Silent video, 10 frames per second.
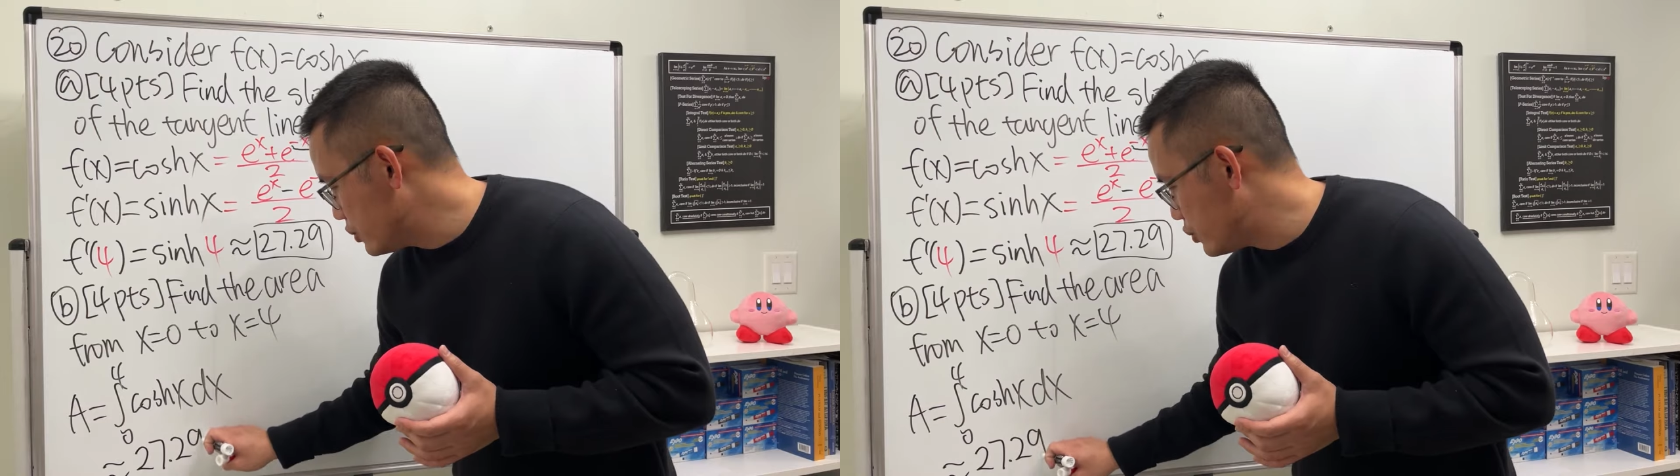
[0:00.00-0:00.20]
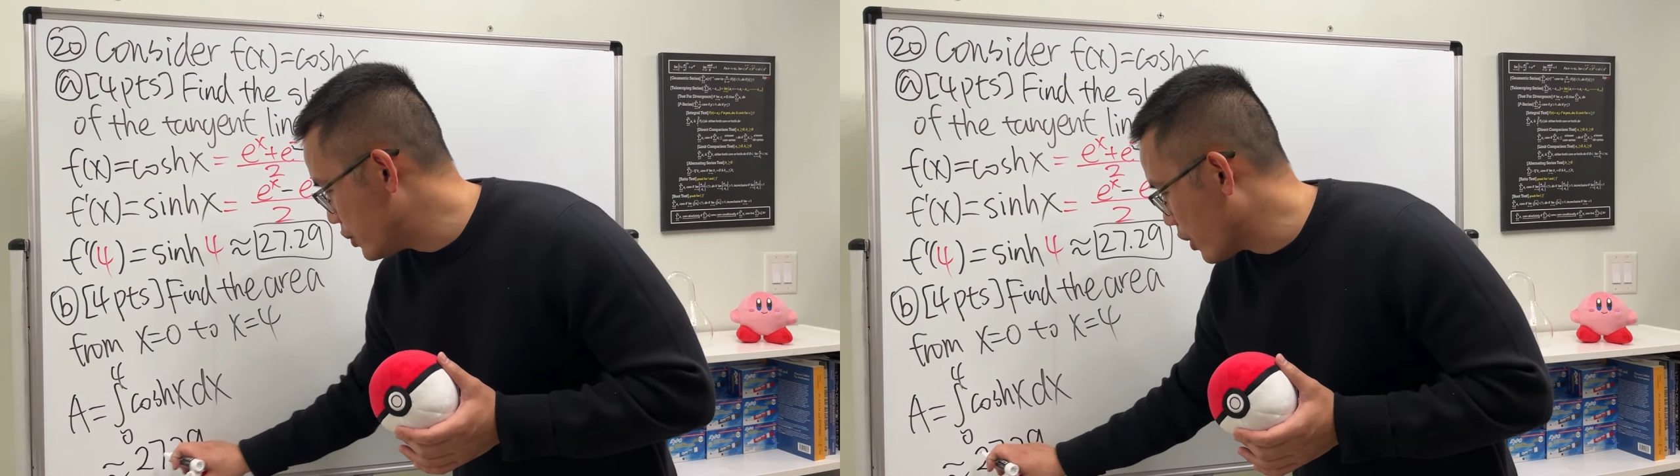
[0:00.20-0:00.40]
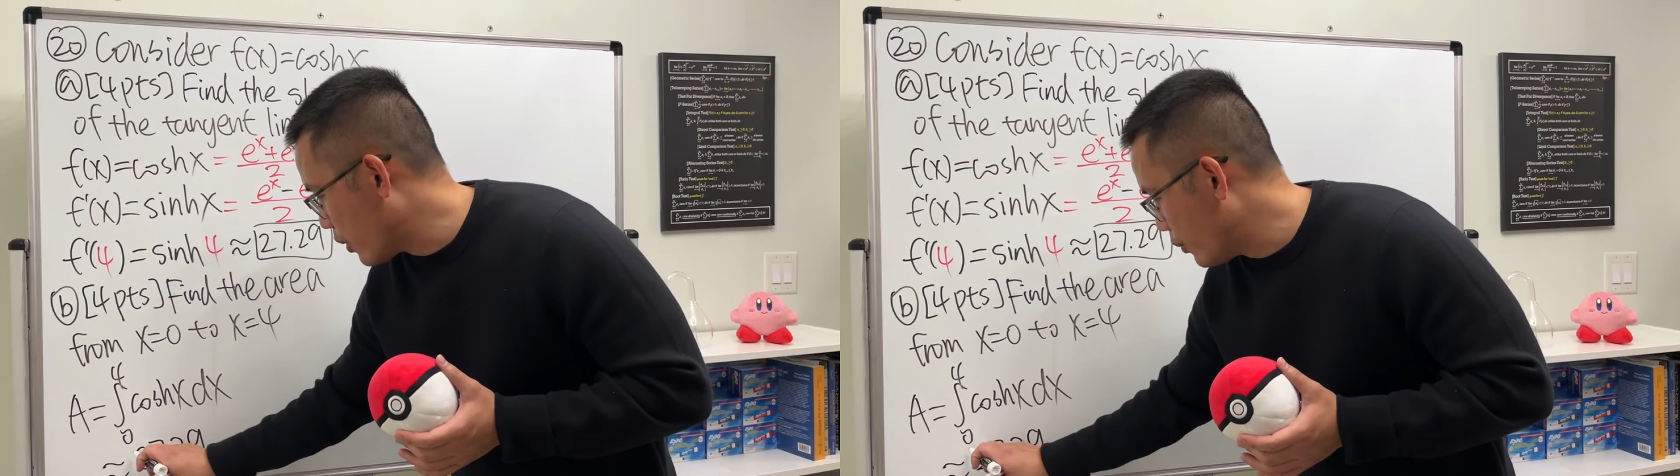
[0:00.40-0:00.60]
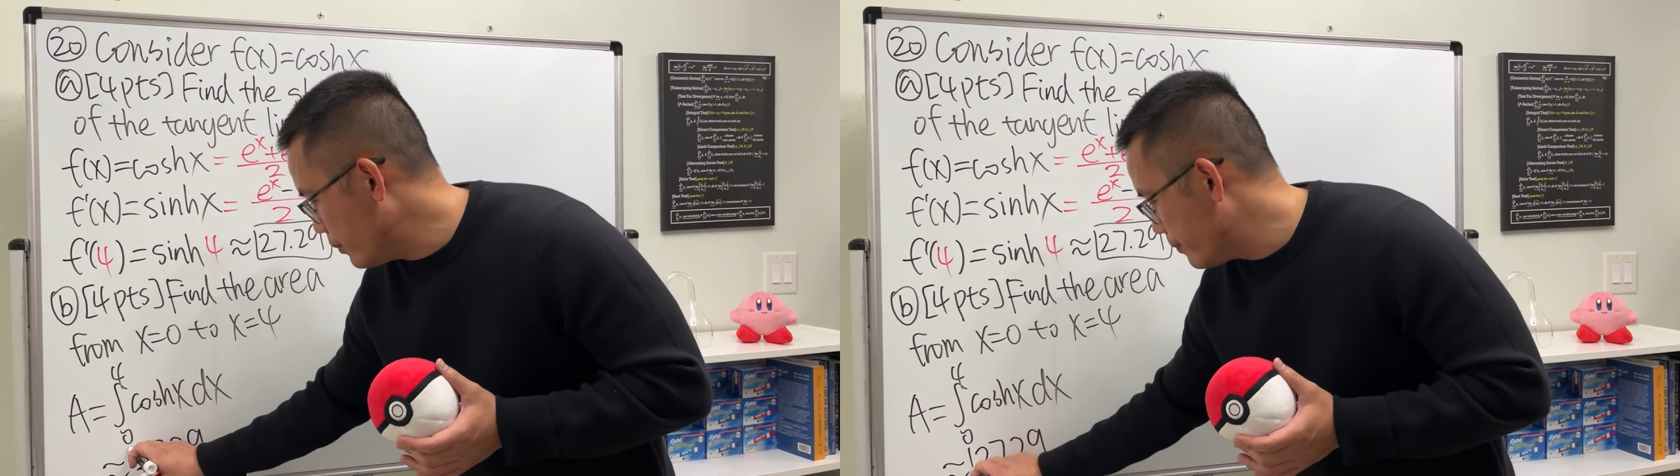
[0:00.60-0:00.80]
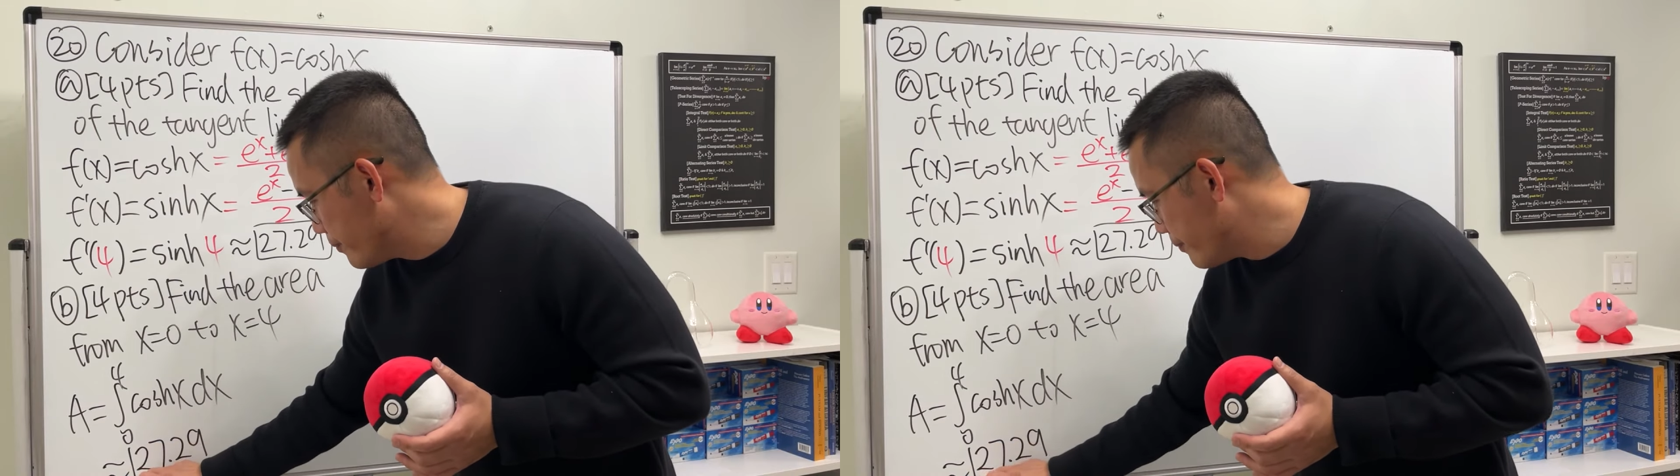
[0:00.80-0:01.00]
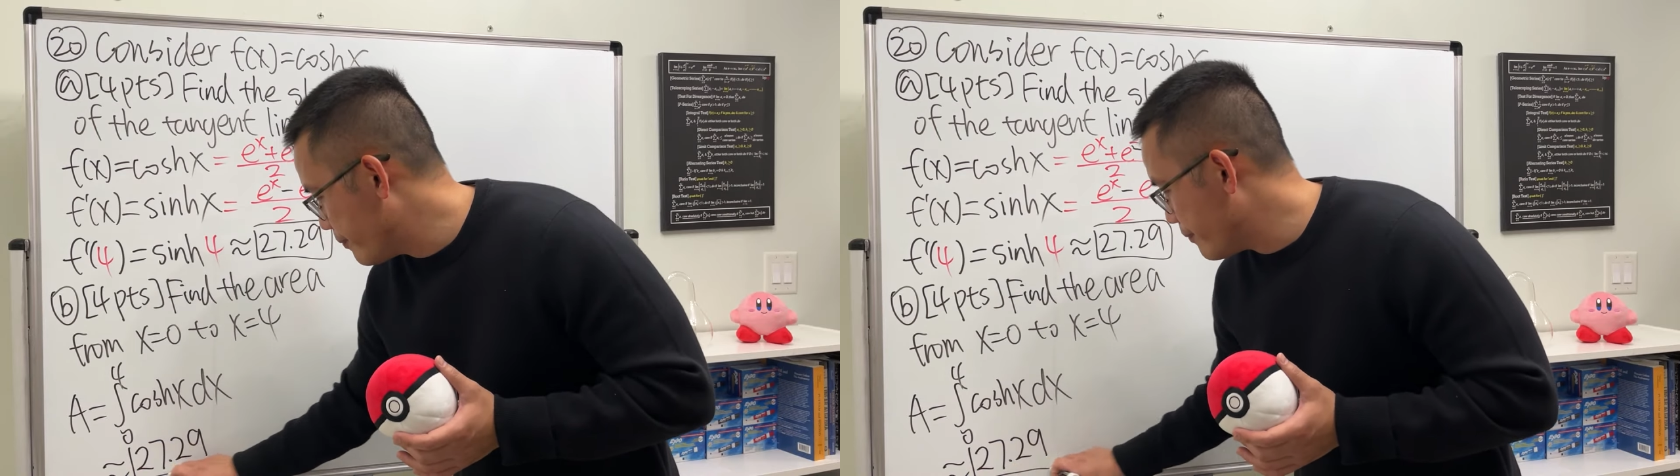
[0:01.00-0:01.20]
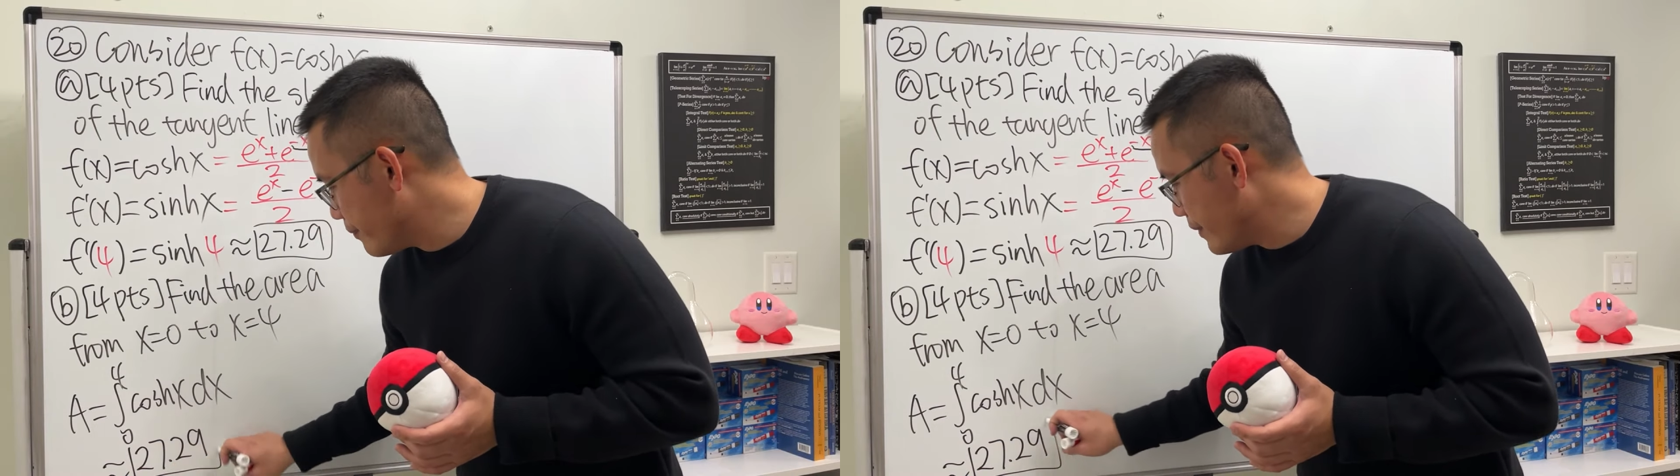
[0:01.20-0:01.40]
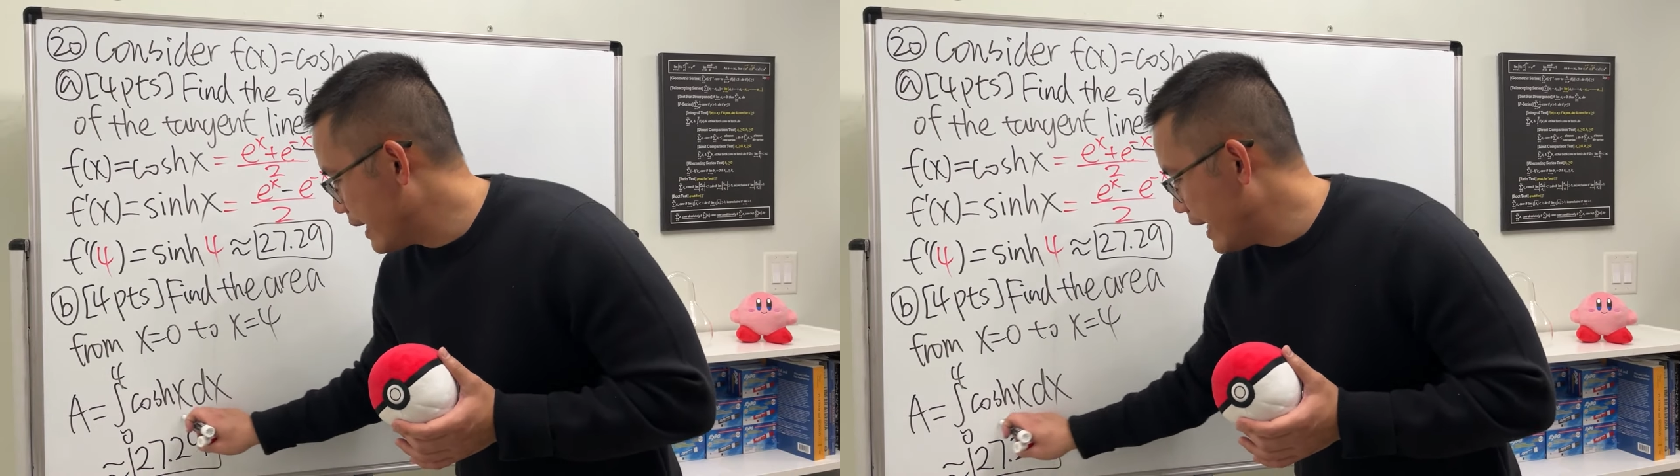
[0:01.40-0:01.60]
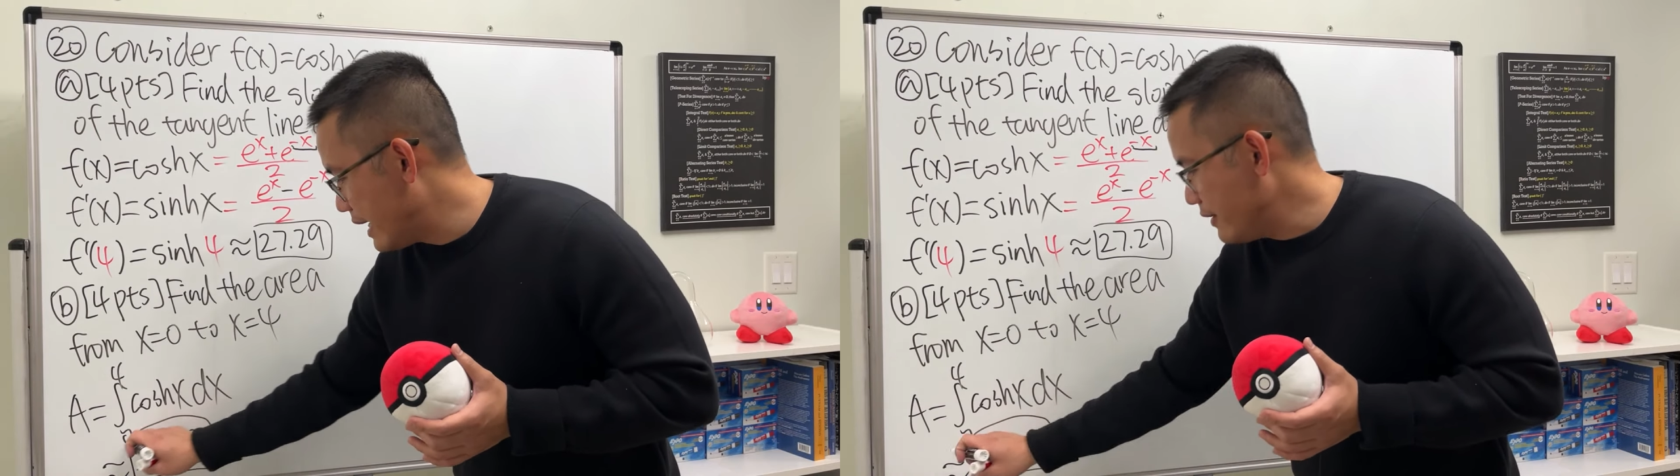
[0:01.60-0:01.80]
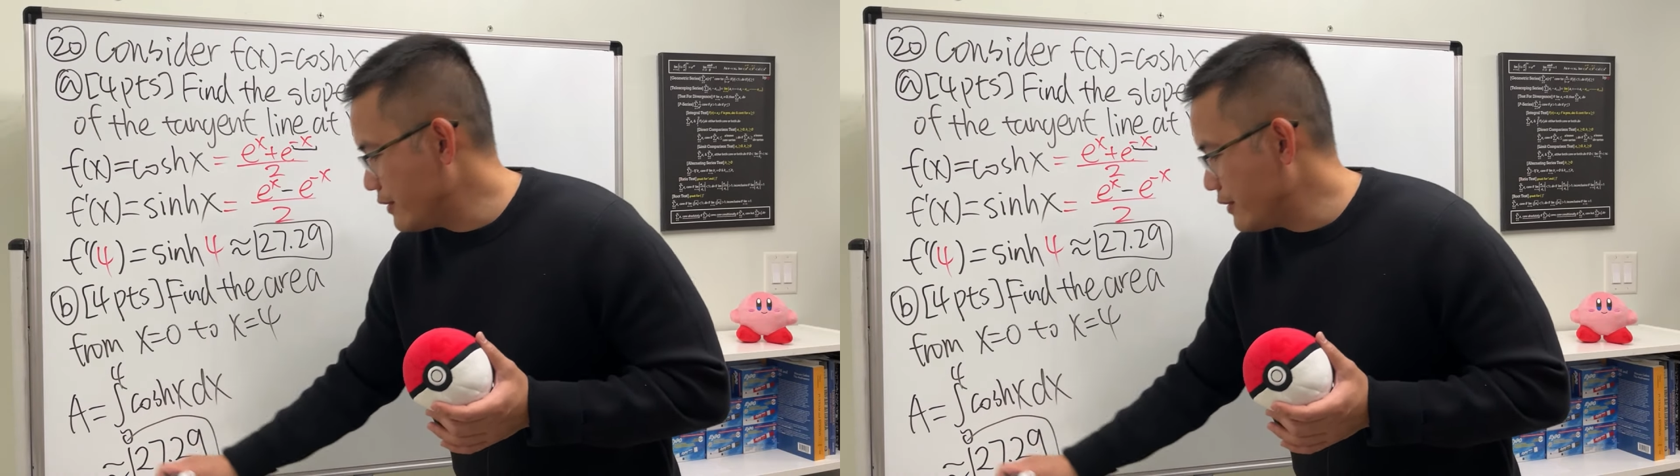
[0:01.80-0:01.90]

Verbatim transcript: 九。哎，